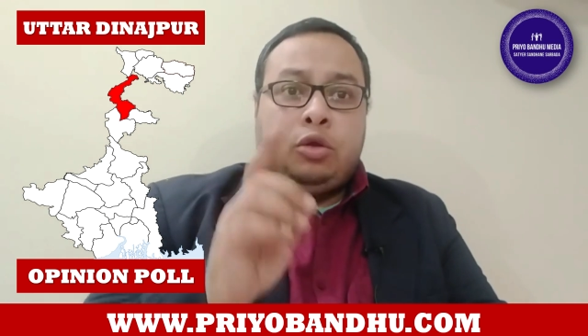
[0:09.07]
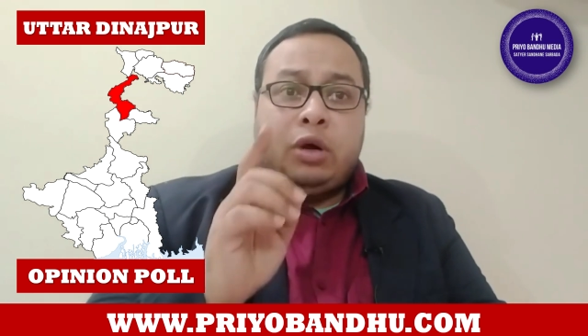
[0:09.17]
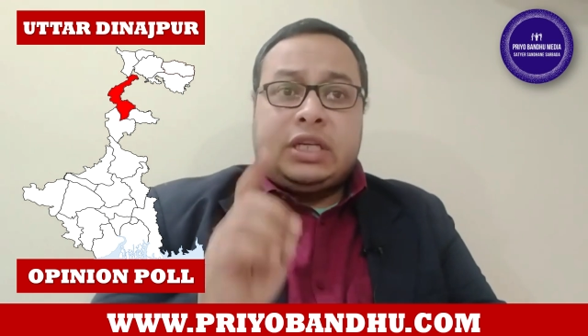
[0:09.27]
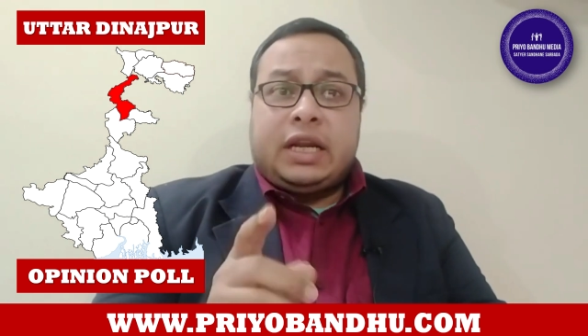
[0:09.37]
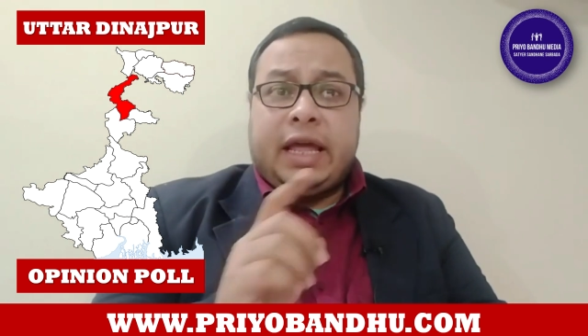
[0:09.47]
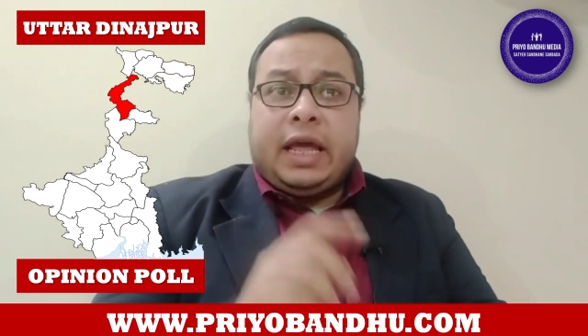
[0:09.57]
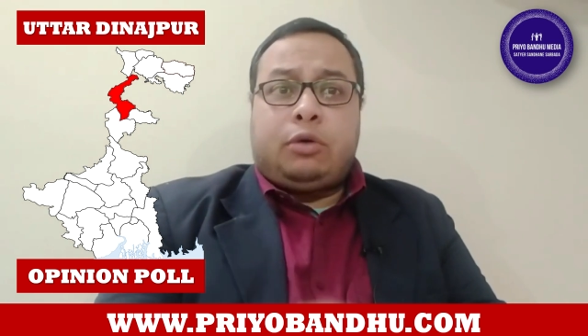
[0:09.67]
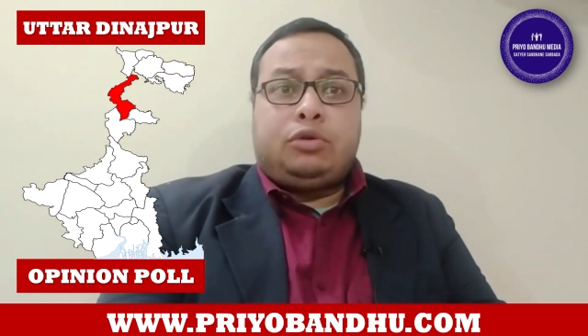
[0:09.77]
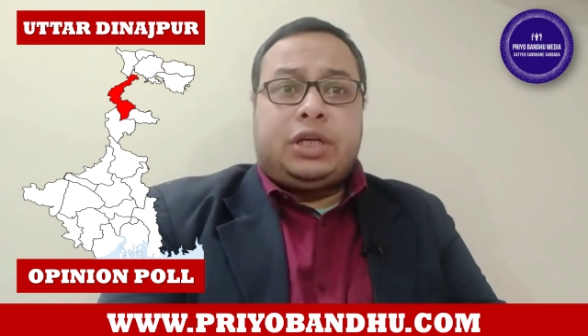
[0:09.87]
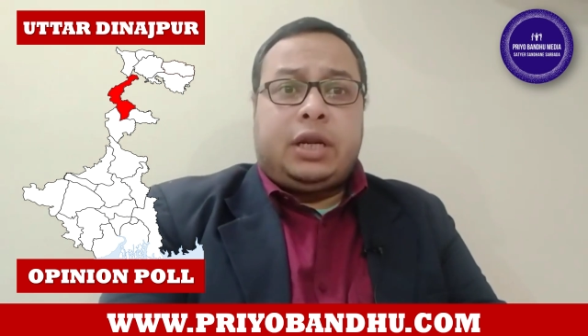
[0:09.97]
দু হাজার
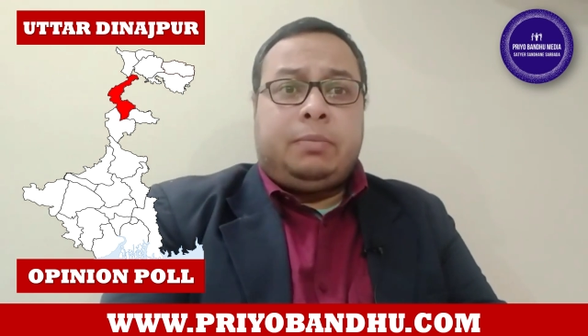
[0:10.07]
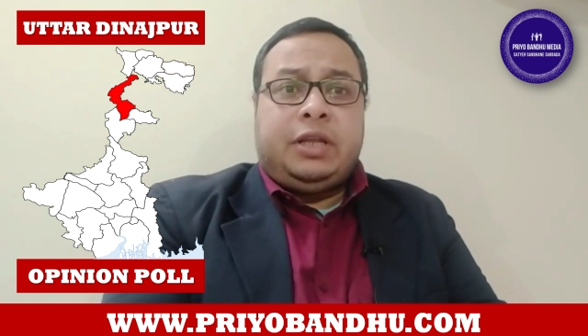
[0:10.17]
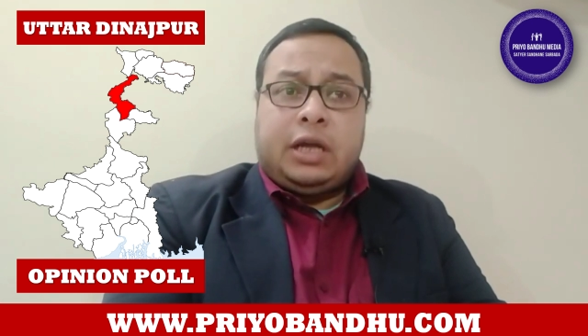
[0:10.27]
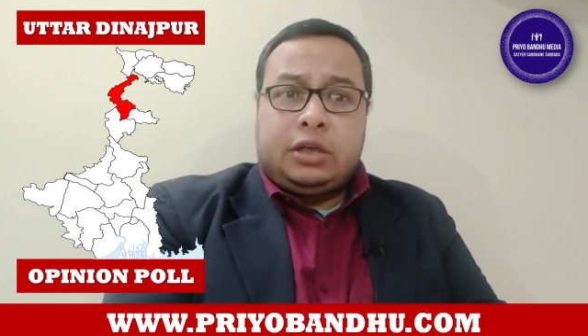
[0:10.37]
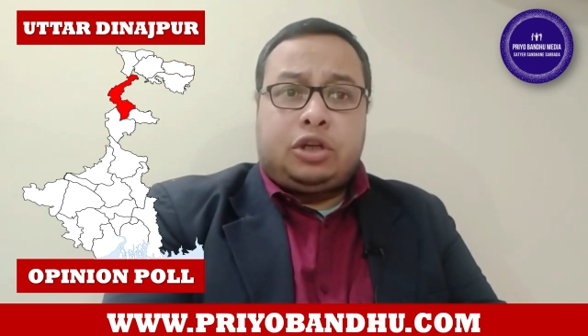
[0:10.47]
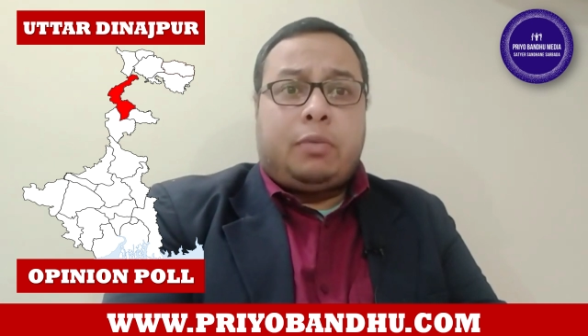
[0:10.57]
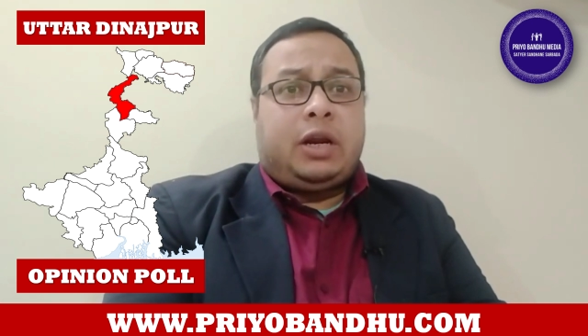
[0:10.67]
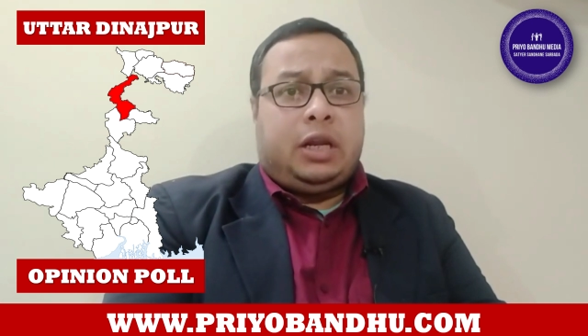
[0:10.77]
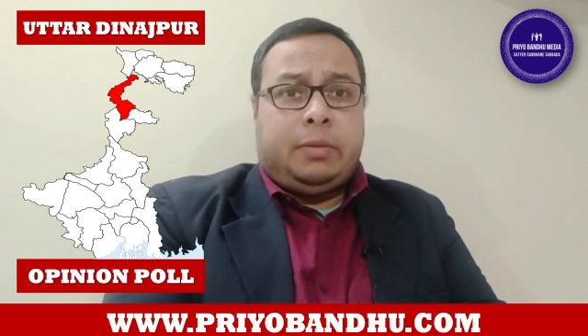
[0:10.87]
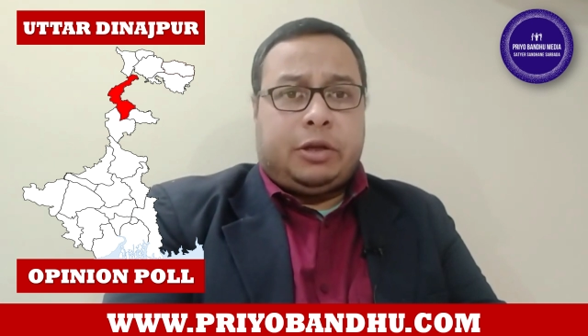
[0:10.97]
একুশের
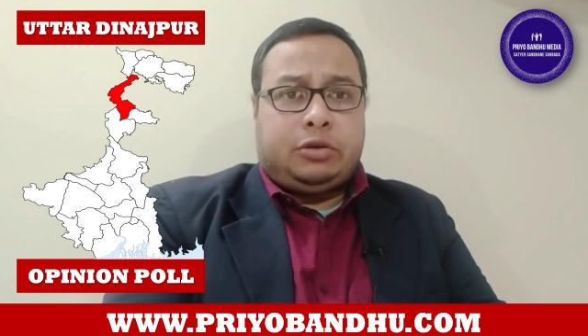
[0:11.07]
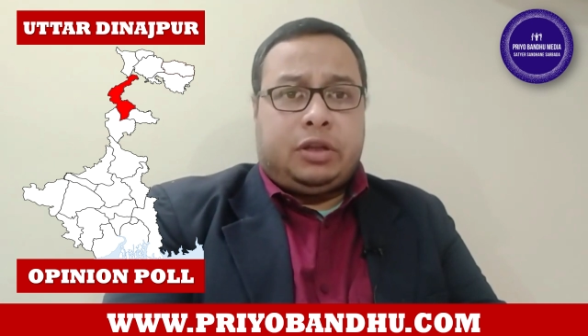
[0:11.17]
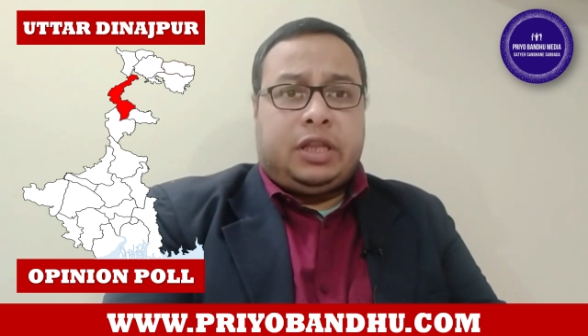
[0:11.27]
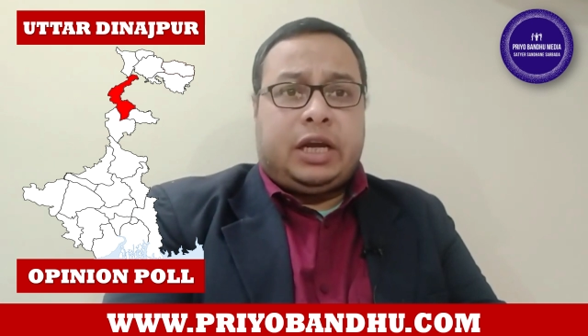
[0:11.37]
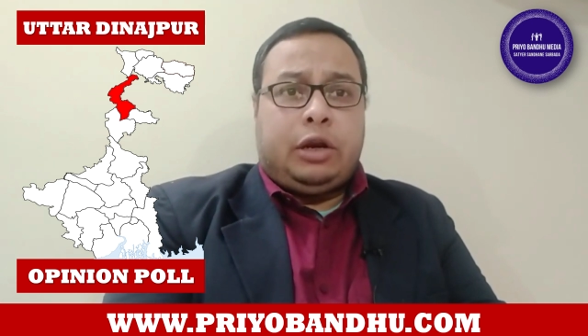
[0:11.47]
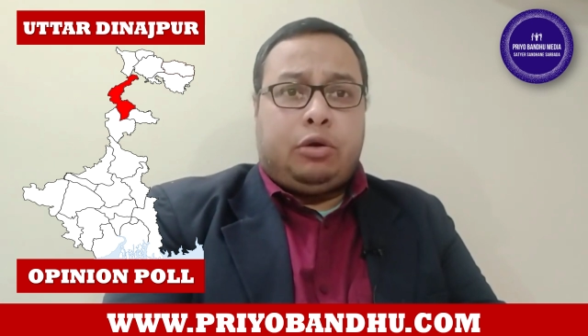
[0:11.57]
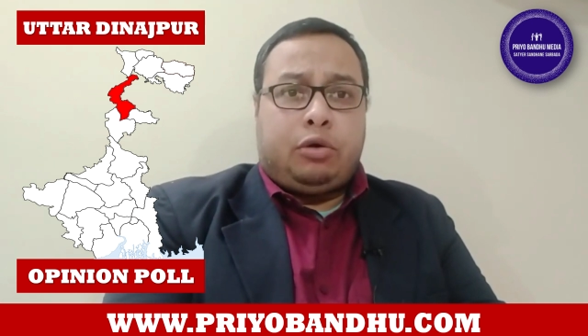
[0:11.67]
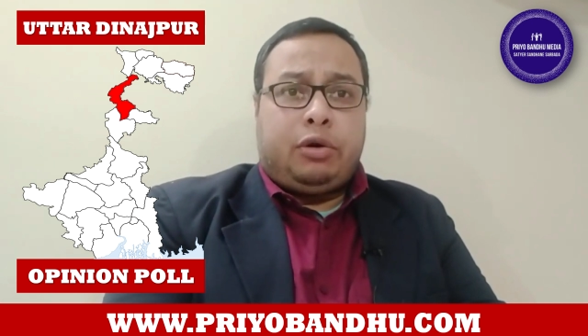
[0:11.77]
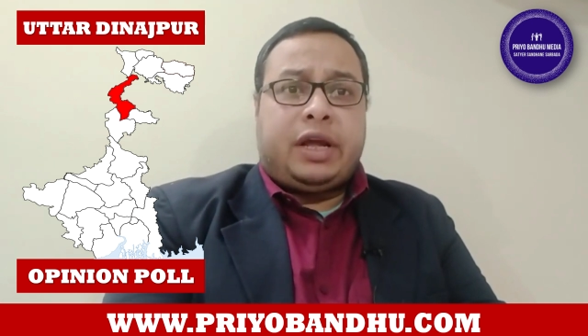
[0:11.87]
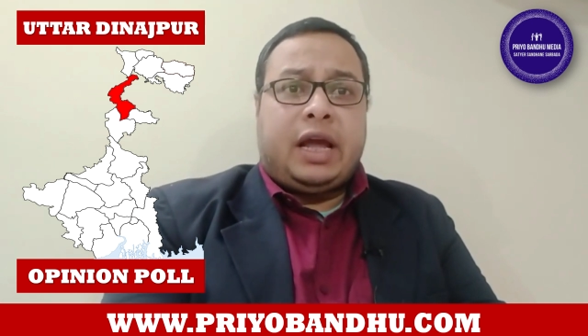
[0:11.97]
বিধানসভা নির্বাচনের দিকে
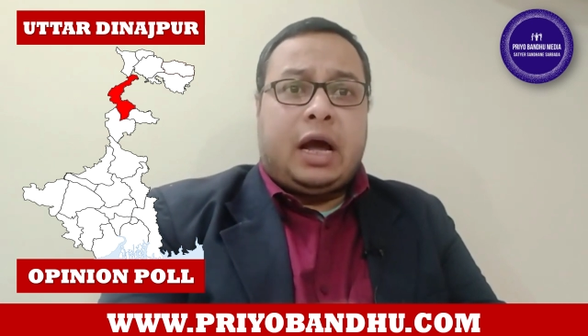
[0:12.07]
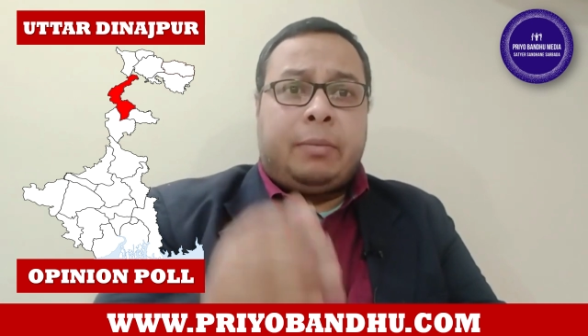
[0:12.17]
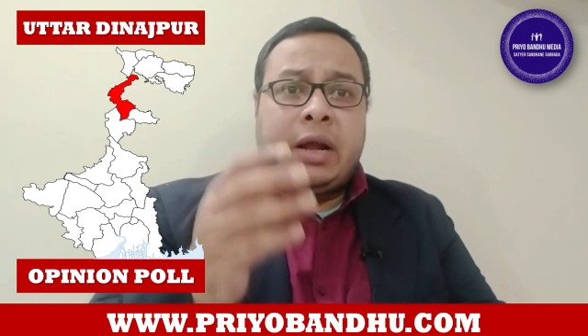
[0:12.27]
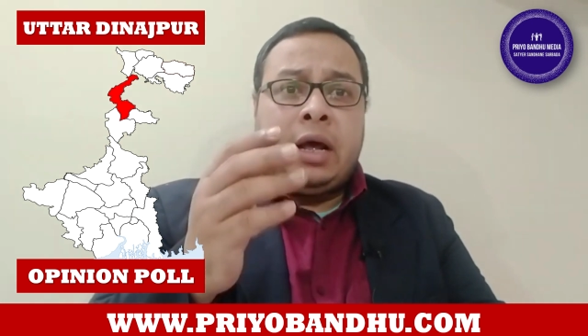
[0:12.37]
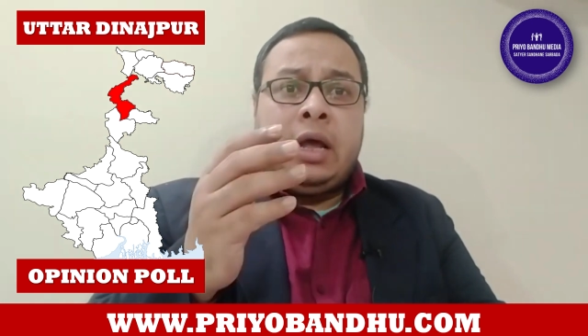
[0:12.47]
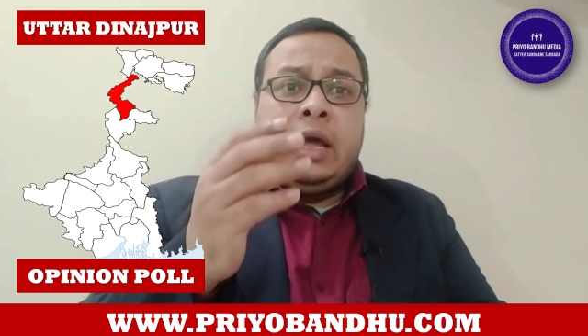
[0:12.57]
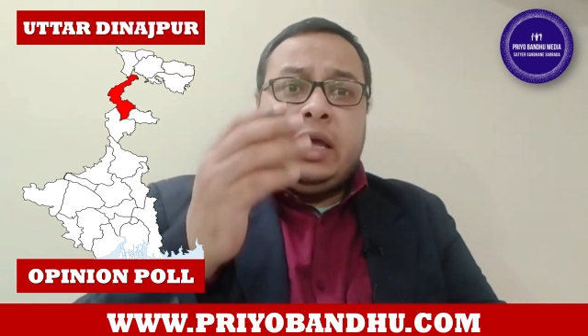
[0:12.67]
লক্ষ্য রেখে আমরা